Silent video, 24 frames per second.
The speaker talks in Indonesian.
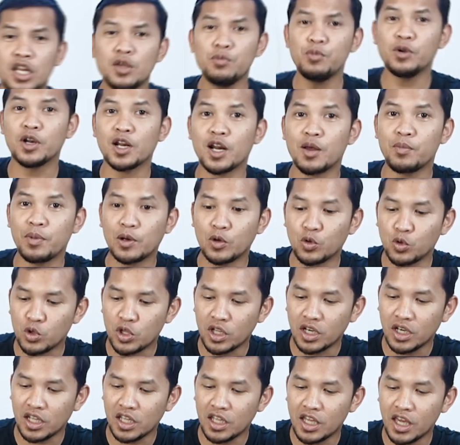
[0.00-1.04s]
Jadi penerapan
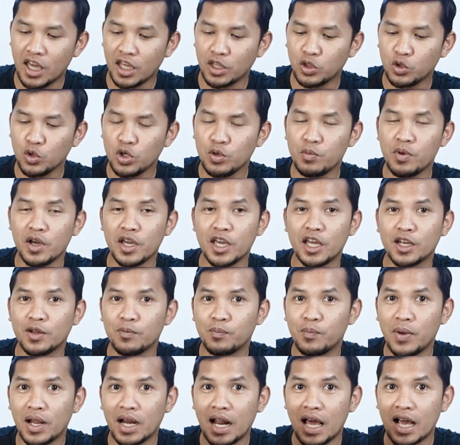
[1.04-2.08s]
cushioningnya itu di bagian
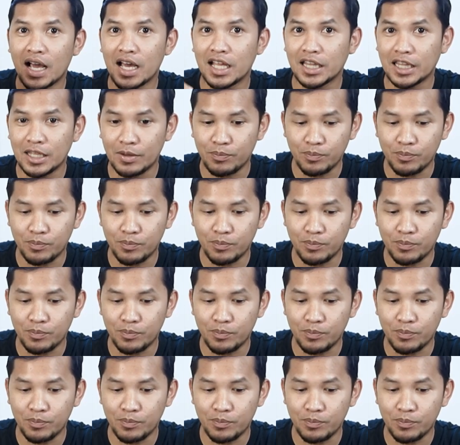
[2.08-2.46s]
depan agak